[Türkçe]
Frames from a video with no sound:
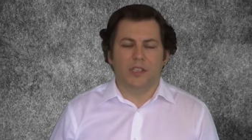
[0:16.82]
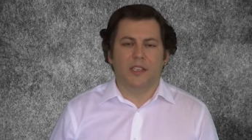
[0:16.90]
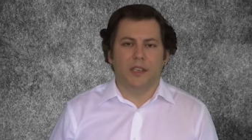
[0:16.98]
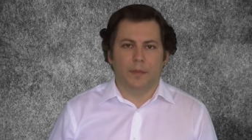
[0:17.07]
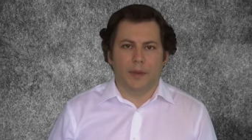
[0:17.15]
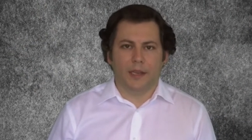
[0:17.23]

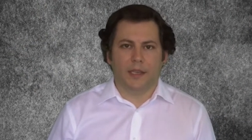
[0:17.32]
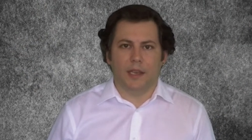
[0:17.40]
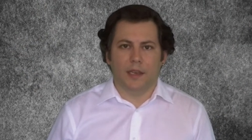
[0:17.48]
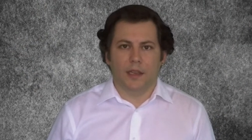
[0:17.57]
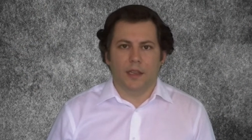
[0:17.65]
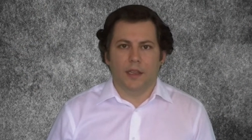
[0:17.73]
stratejini
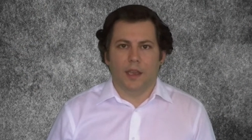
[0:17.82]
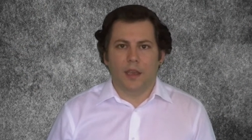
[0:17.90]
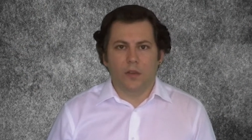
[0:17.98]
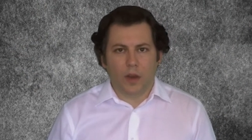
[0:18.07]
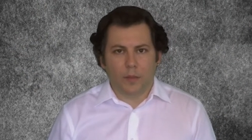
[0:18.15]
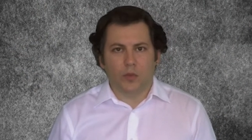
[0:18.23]
yaparken
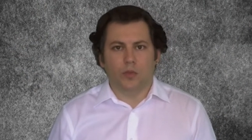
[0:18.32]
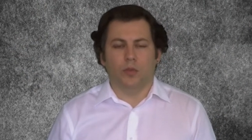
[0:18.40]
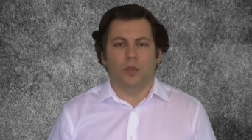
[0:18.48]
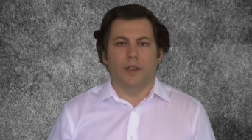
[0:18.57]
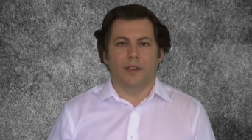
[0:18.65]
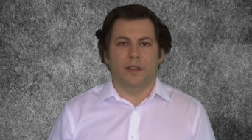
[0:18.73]
en önemli
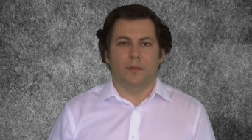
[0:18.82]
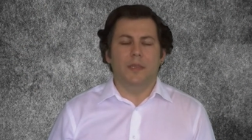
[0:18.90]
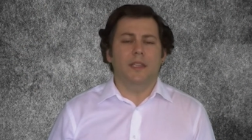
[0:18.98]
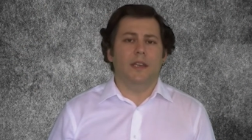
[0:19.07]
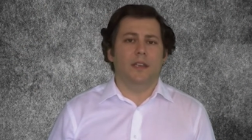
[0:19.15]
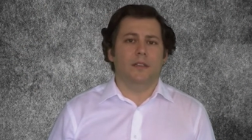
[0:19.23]
konulardan
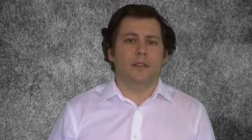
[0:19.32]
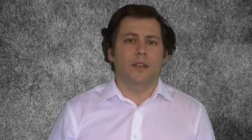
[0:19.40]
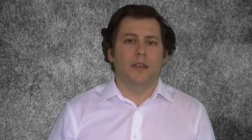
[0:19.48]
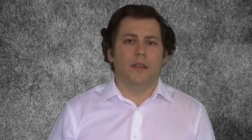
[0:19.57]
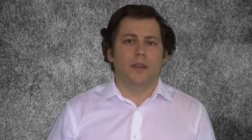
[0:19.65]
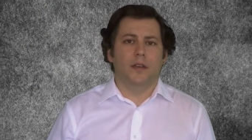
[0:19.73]
bir
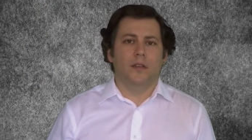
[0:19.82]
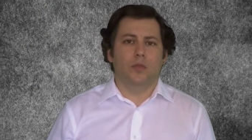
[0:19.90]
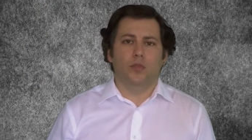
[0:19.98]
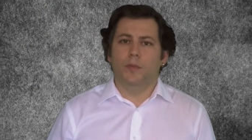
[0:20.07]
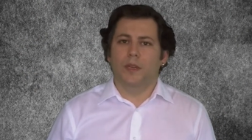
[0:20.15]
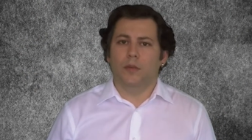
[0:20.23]
tanesi
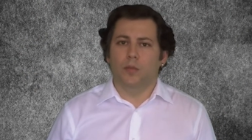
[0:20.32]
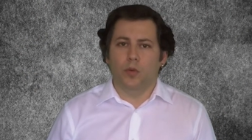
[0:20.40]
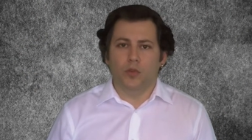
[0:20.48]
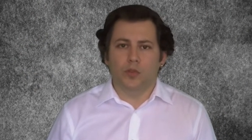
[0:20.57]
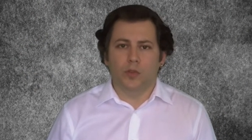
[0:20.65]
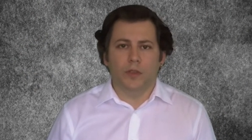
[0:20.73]
rulmanın
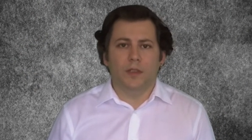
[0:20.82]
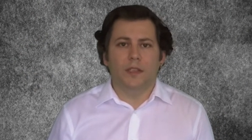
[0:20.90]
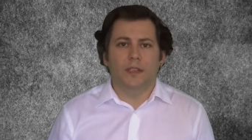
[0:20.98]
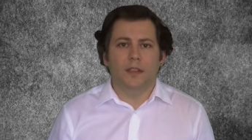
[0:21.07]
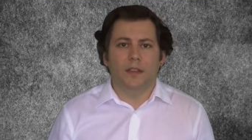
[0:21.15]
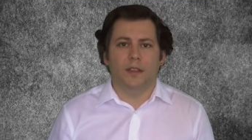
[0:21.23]

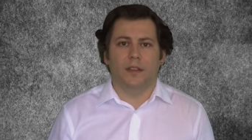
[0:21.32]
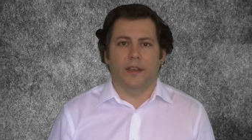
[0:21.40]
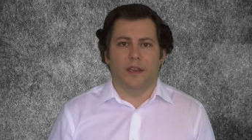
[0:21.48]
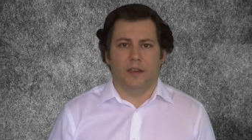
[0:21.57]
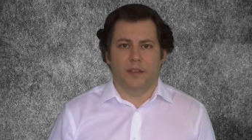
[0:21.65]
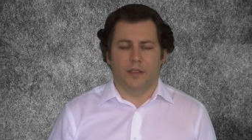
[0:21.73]
boşluğunun nasıl
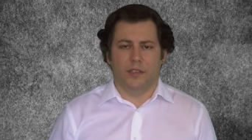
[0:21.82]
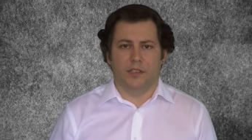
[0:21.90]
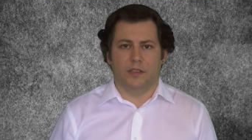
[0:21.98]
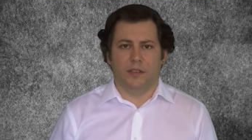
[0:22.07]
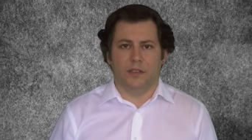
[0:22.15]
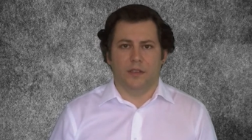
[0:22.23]

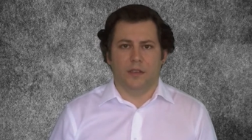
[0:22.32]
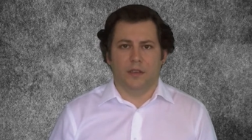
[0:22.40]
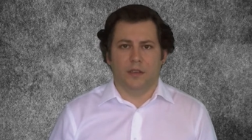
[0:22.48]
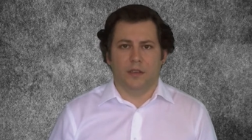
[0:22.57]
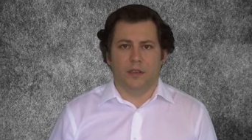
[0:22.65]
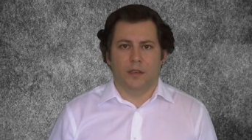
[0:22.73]
ayarlanacağıdır.
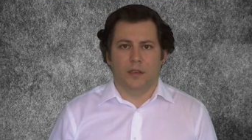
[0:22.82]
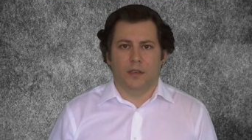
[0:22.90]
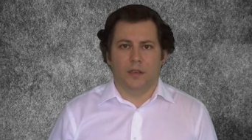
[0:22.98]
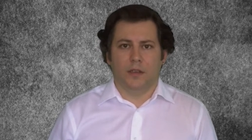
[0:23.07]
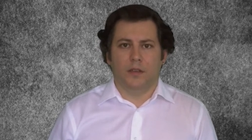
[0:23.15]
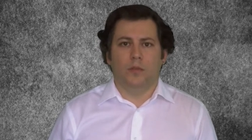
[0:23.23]

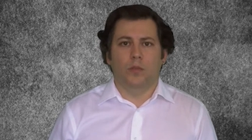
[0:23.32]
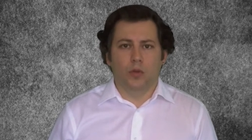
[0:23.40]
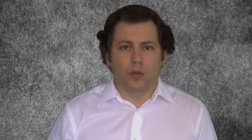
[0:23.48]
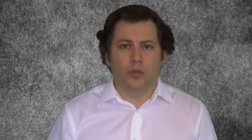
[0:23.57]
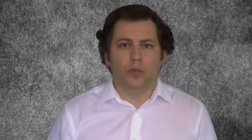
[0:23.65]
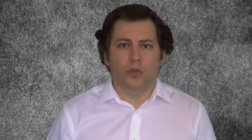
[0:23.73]

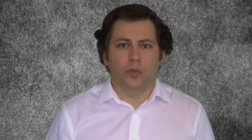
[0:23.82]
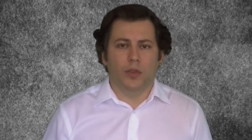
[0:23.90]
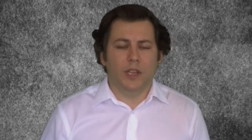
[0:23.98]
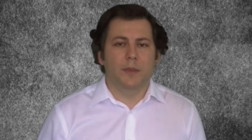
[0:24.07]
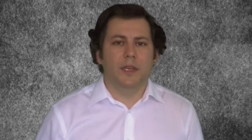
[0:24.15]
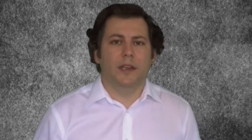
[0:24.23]
Bu konunun
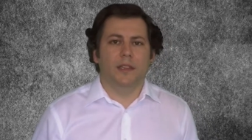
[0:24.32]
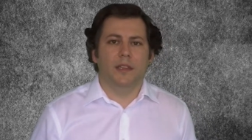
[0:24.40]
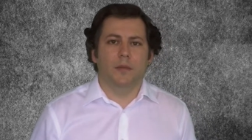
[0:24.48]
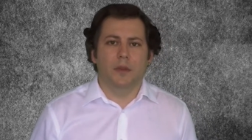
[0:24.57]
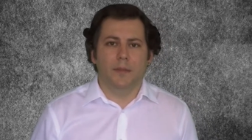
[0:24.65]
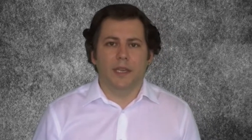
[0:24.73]
önemini
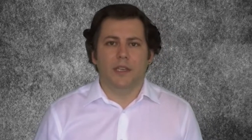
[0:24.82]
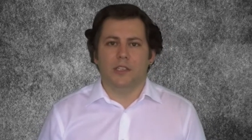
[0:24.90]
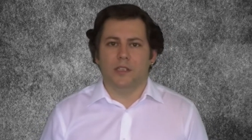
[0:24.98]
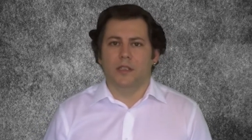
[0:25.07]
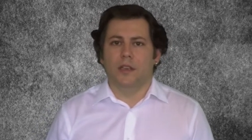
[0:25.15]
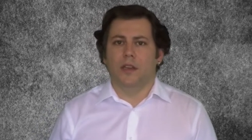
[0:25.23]
anlayabilmek
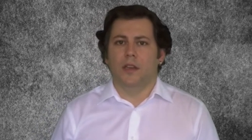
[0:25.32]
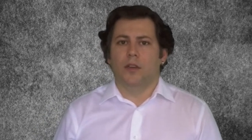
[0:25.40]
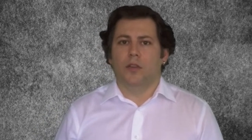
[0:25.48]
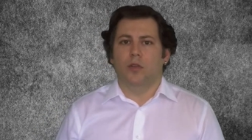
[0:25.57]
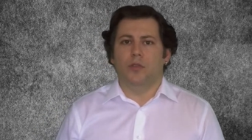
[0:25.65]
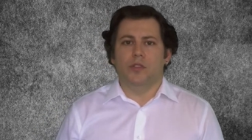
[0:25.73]
için
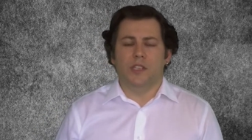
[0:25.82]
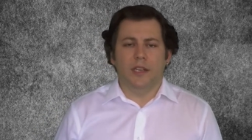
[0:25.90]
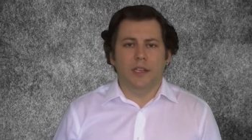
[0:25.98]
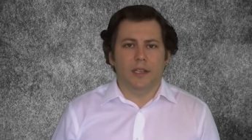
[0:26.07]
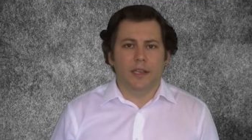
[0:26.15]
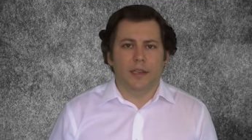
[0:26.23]

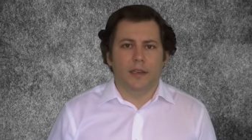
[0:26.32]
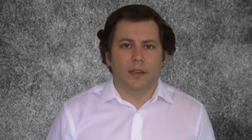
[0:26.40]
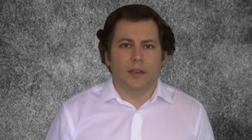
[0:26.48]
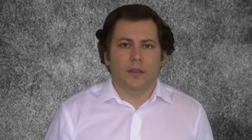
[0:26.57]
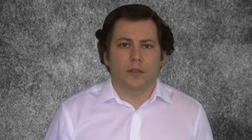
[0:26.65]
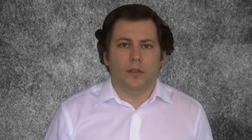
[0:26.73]
öncelikle
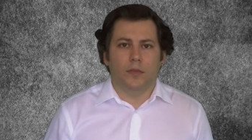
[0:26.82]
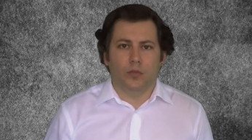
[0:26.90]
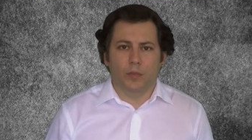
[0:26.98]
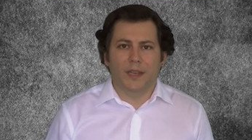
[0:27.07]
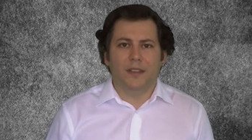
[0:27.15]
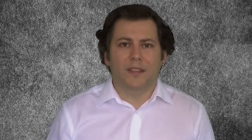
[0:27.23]

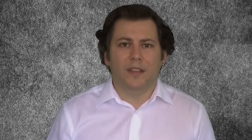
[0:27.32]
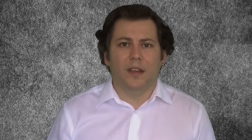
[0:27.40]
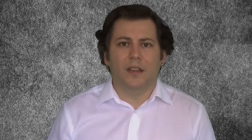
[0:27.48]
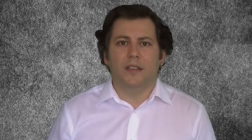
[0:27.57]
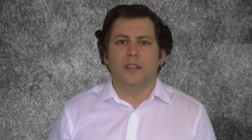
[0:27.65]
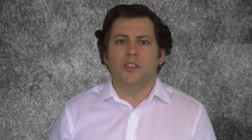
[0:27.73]
rulmanın
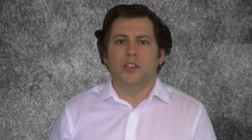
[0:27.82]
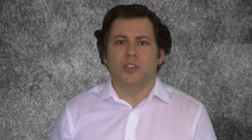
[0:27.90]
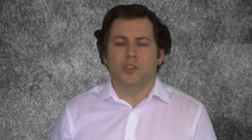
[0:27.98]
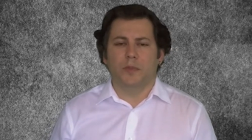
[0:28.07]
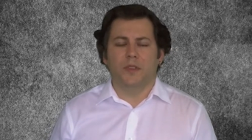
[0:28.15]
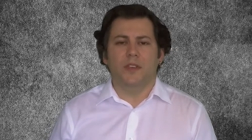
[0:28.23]
sağlıklı
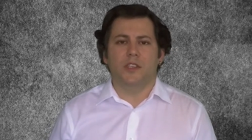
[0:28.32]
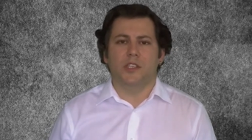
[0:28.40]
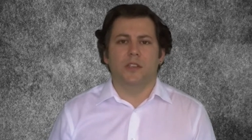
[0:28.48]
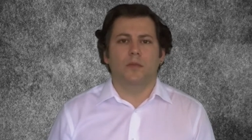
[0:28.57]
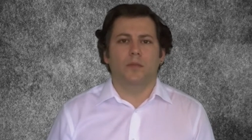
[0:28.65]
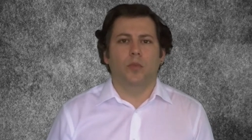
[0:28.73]
çalışması
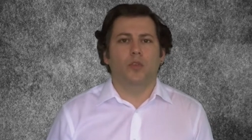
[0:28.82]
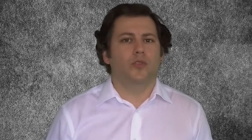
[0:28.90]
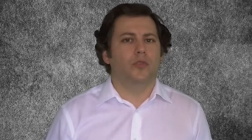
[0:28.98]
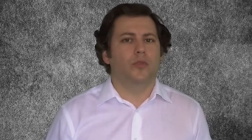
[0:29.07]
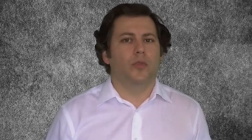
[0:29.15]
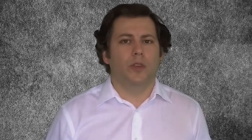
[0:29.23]
için
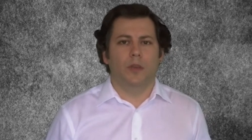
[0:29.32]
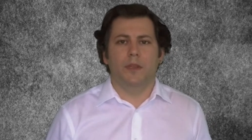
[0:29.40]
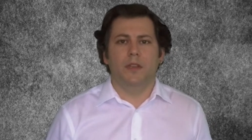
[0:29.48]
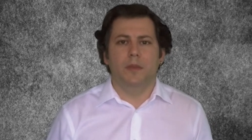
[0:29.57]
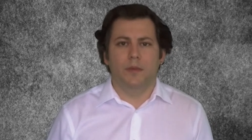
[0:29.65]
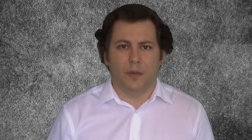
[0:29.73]
boşluğun
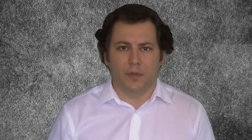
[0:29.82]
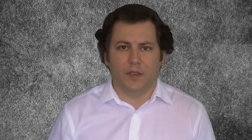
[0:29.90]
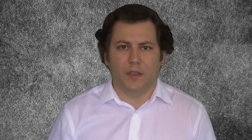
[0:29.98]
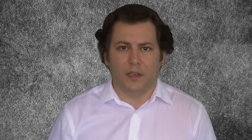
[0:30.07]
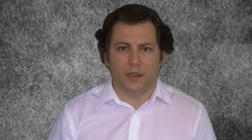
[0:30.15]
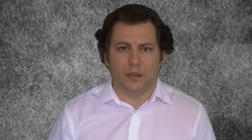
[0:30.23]
önemini
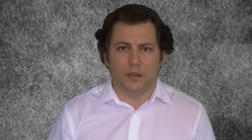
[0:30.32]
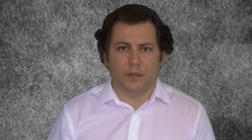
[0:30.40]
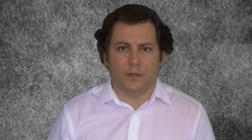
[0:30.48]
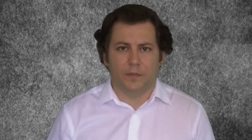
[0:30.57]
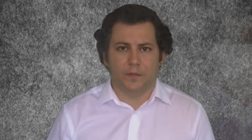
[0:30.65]
bilmemiz gerekir.